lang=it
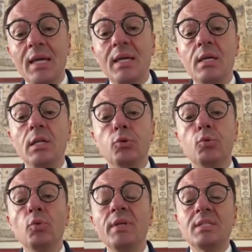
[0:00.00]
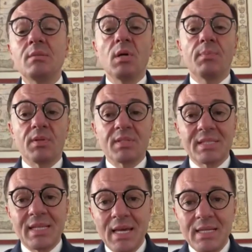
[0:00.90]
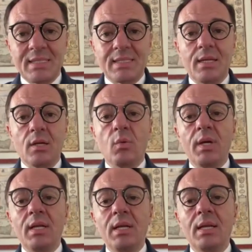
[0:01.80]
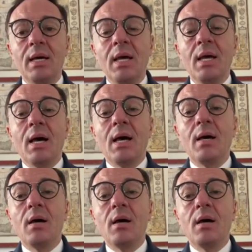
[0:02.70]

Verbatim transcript: il turismo possa essere quel eh,